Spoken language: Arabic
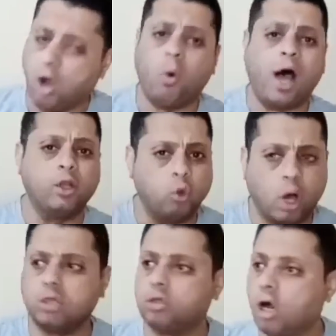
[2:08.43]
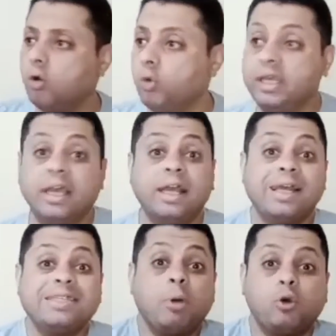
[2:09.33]
وعنده اخطاء
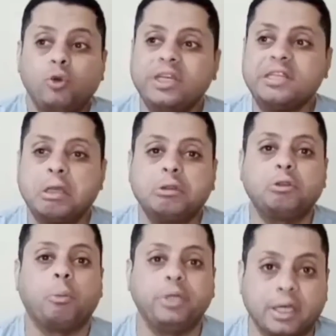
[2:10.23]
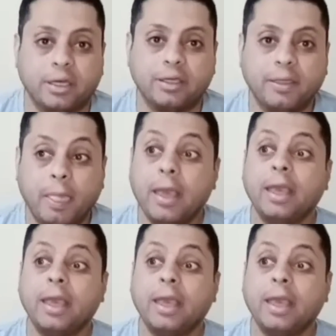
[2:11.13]
ولازم اكون انسان طبيعي